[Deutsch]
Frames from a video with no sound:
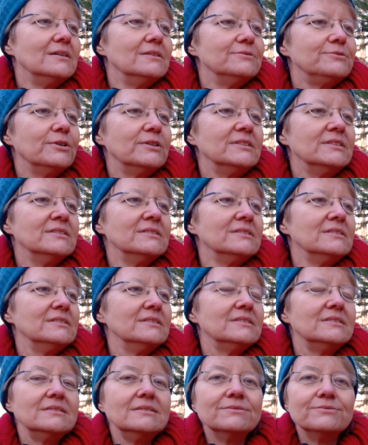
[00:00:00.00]
von,
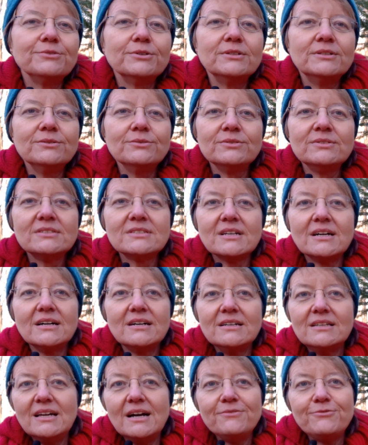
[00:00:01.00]
von
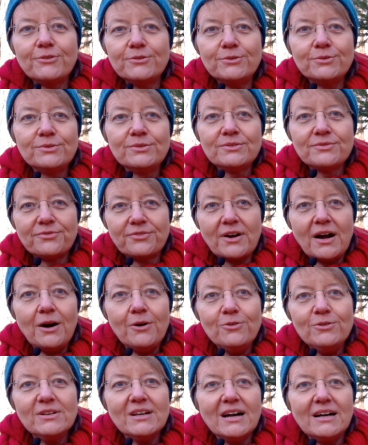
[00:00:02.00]
unserer, ja, von uns
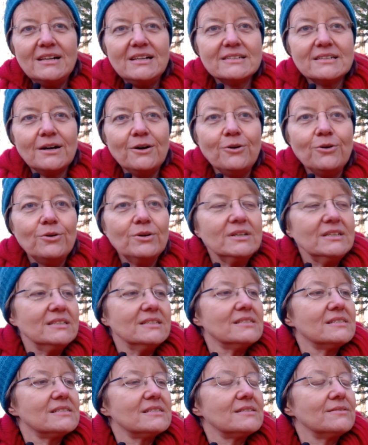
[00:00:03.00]
Frauen halt auch
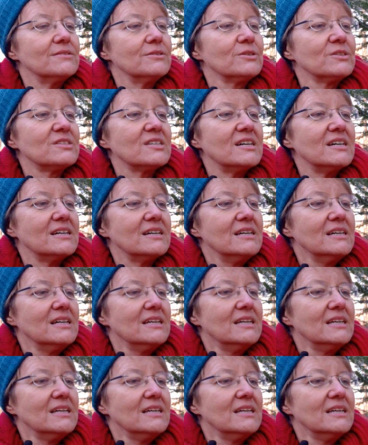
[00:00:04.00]
ist. Unser,